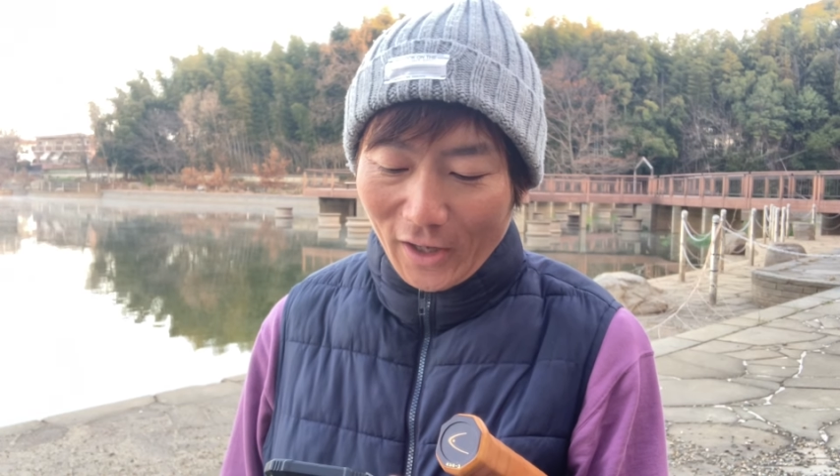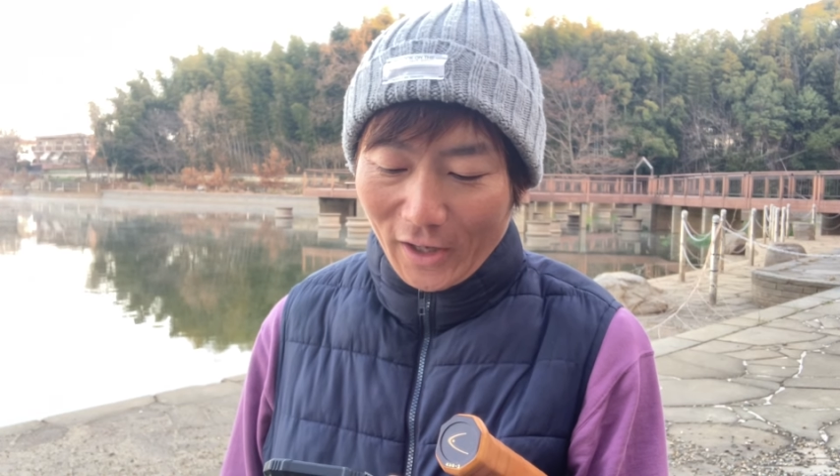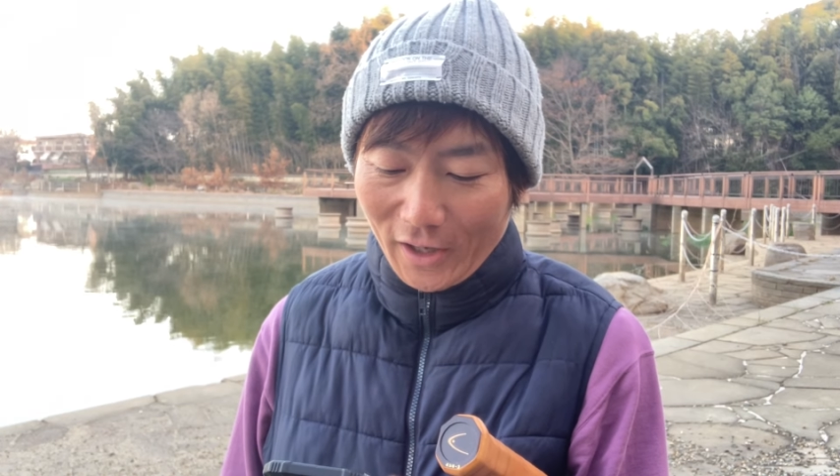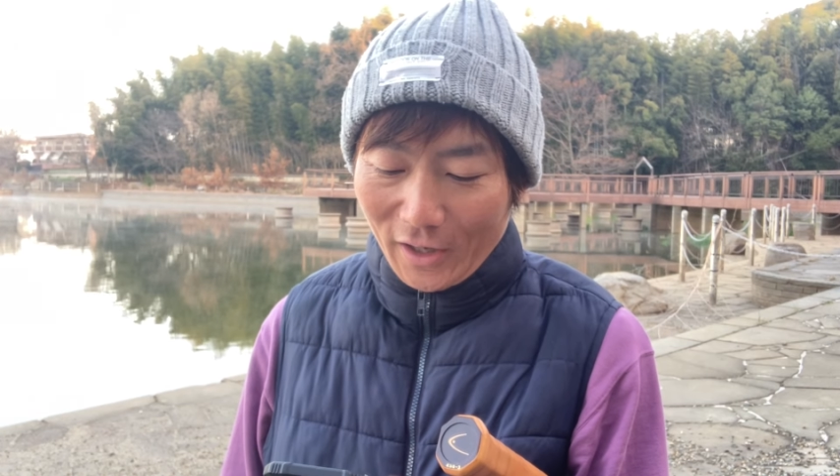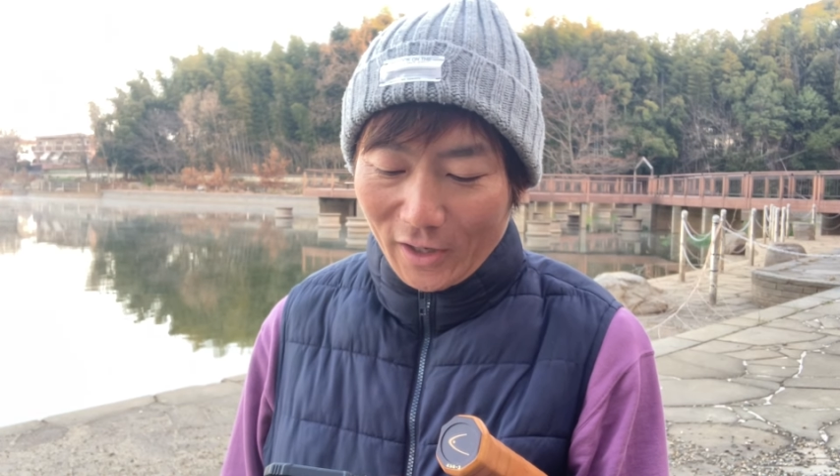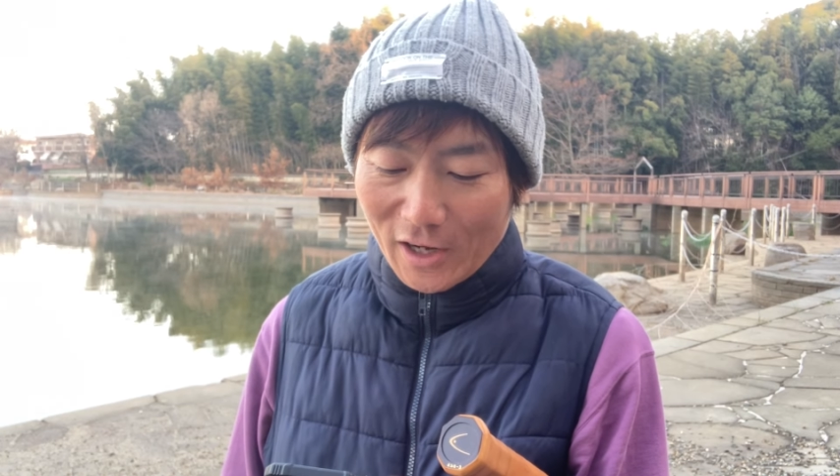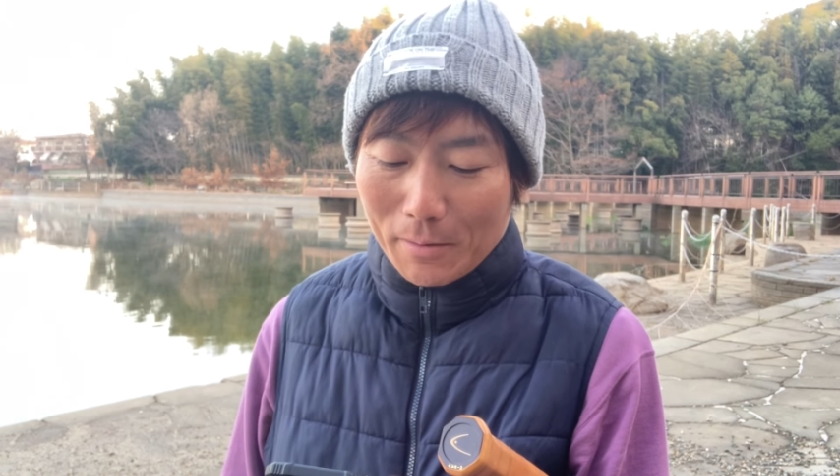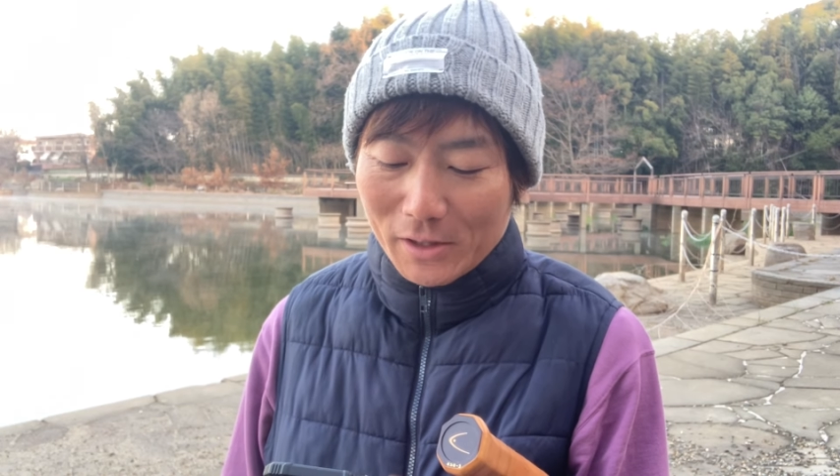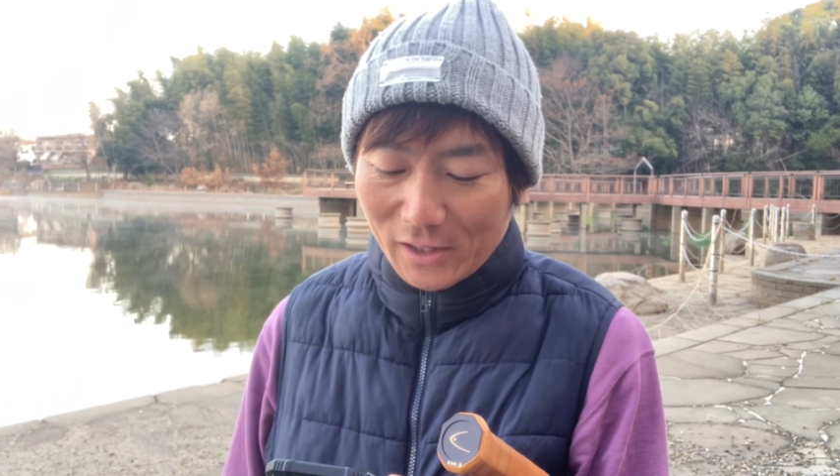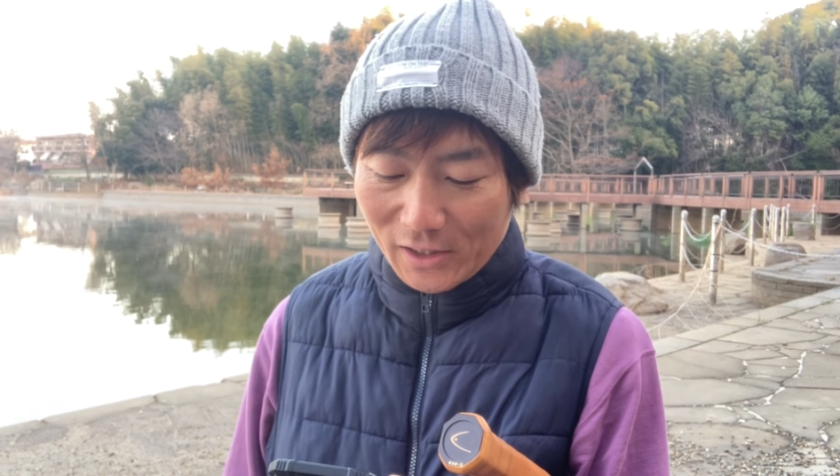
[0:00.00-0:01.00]
えー、
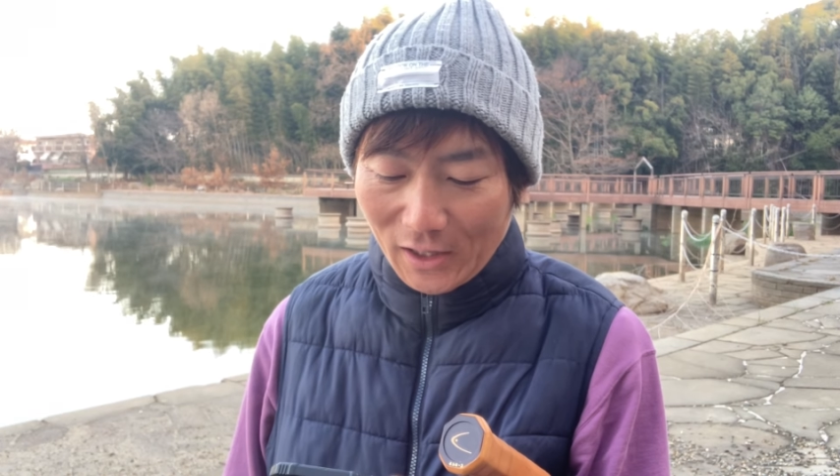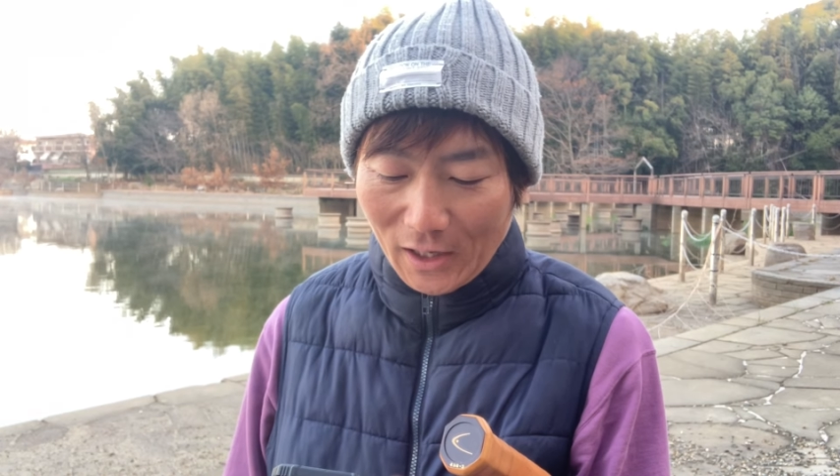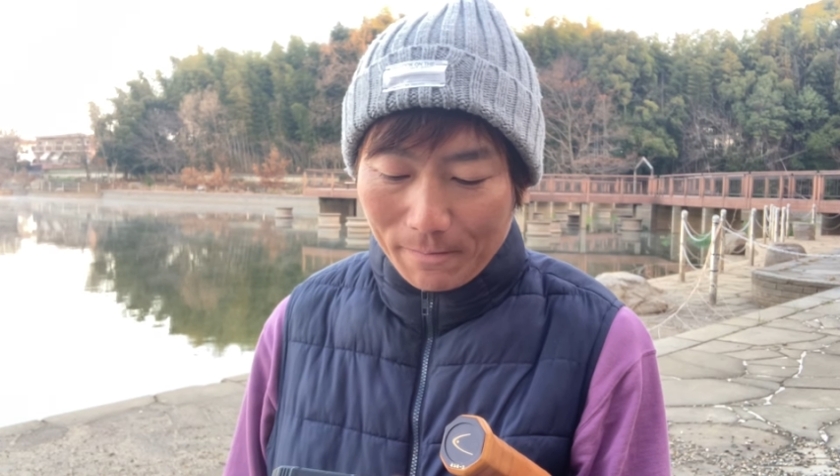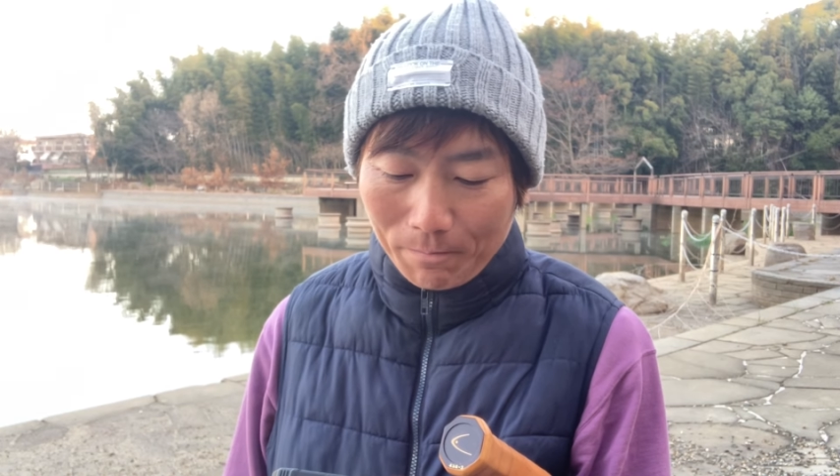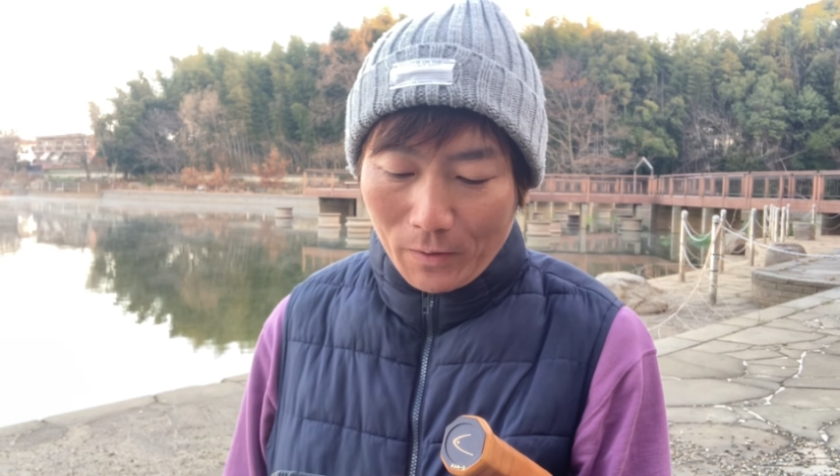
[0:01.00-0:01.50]
宮柱さんから